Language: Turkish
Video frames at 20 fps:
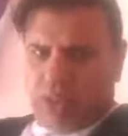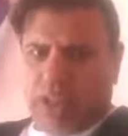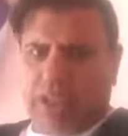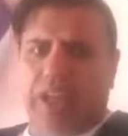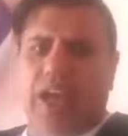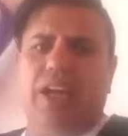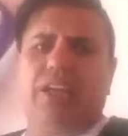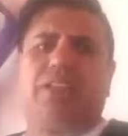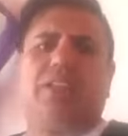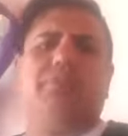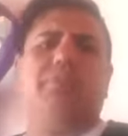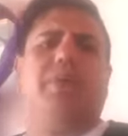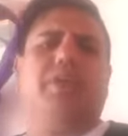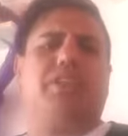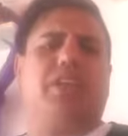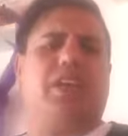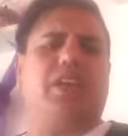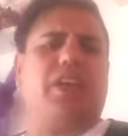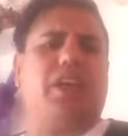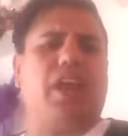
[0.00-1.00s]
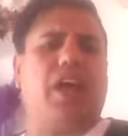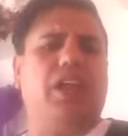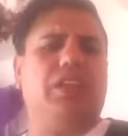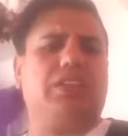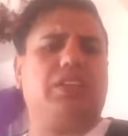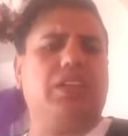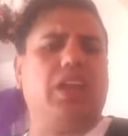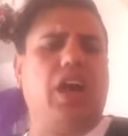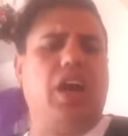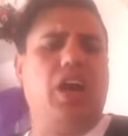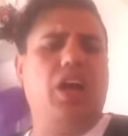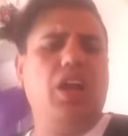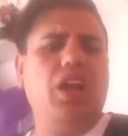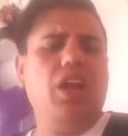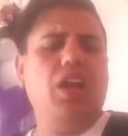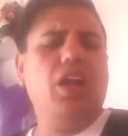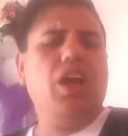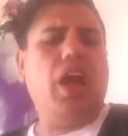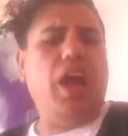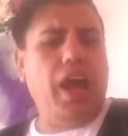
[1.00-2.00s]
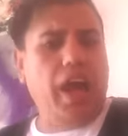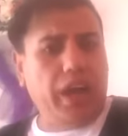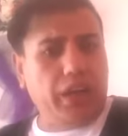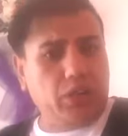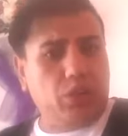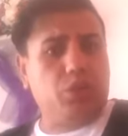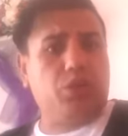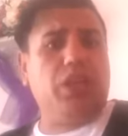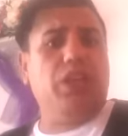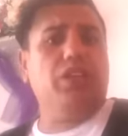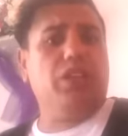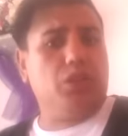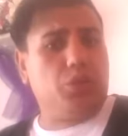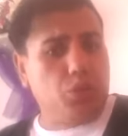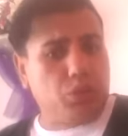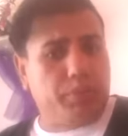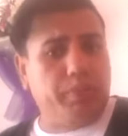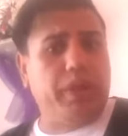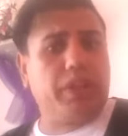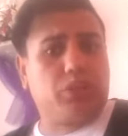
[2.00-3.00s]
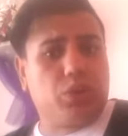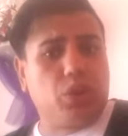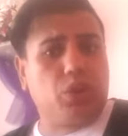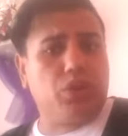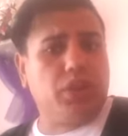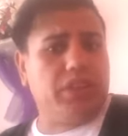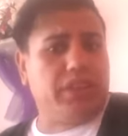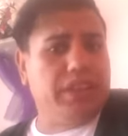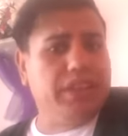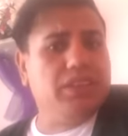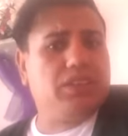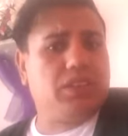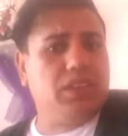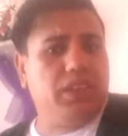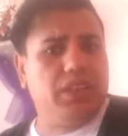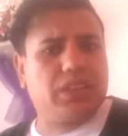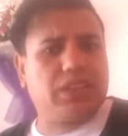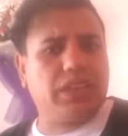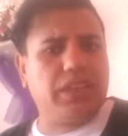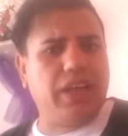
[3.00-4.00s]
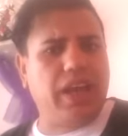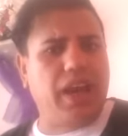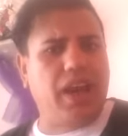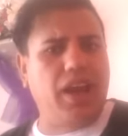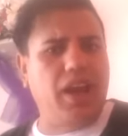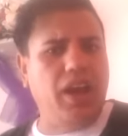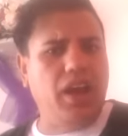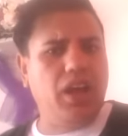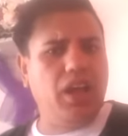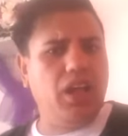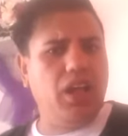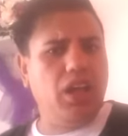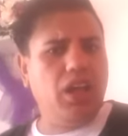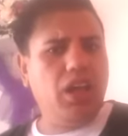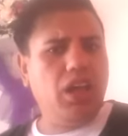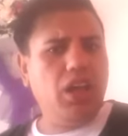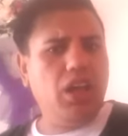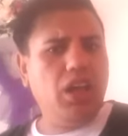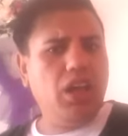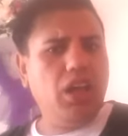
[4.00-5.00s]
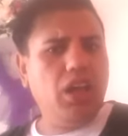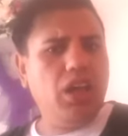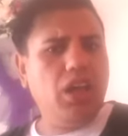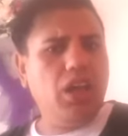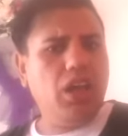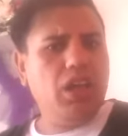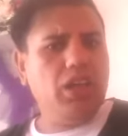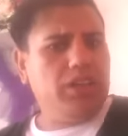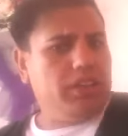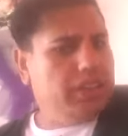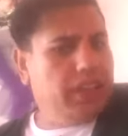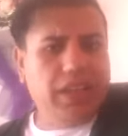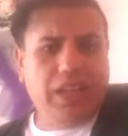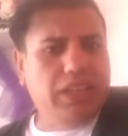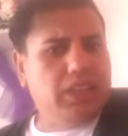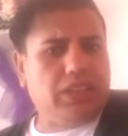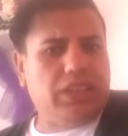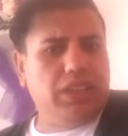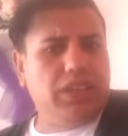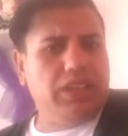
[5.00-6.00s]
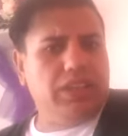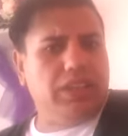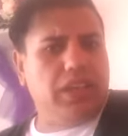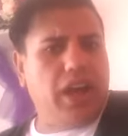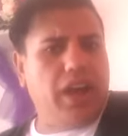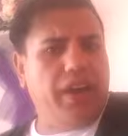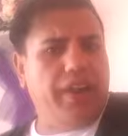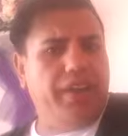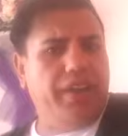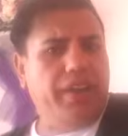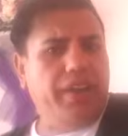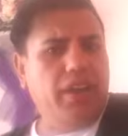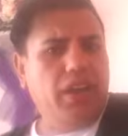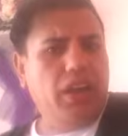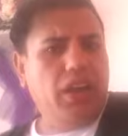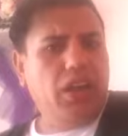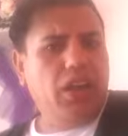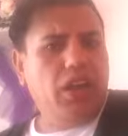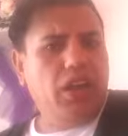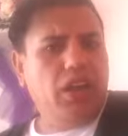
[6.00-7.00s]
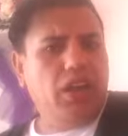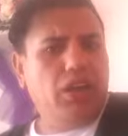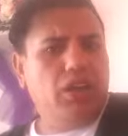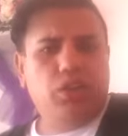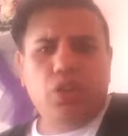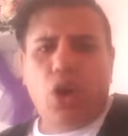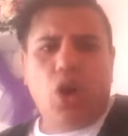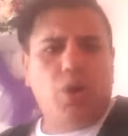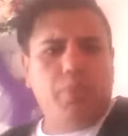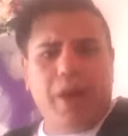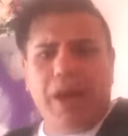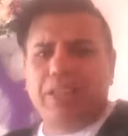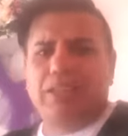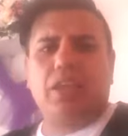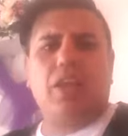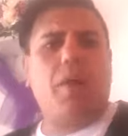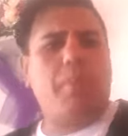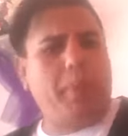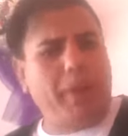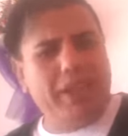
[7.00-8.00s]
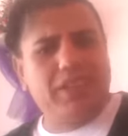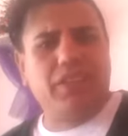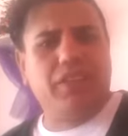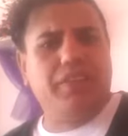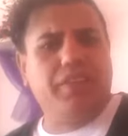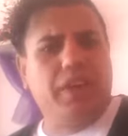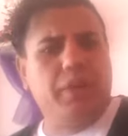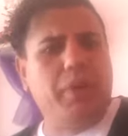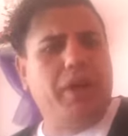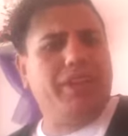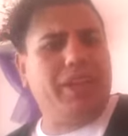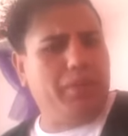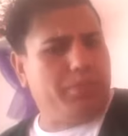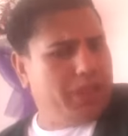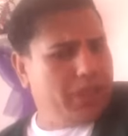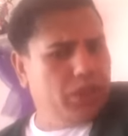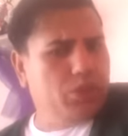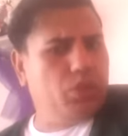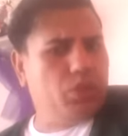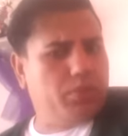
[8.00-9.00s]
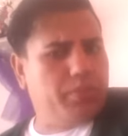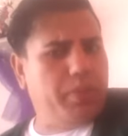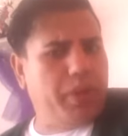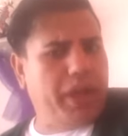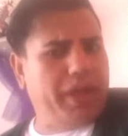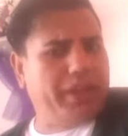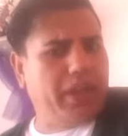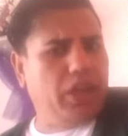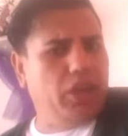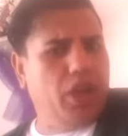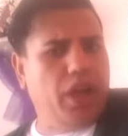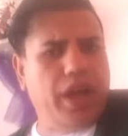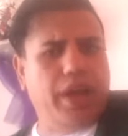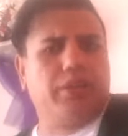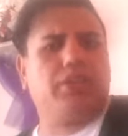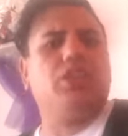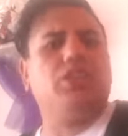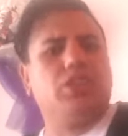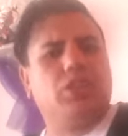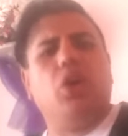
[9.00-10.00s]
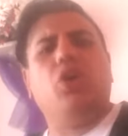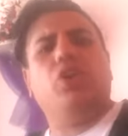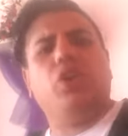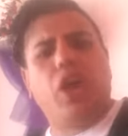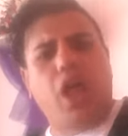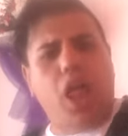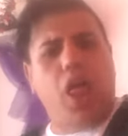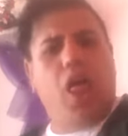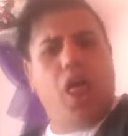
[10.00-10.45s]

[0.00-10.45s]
girersin mezarın altına her güzeli de dürtmek zorunda değilsiniz ki ya. Değilsiniz yani. Normal sana parasını verip adam seni dürtmeye geliyor. E siz de ona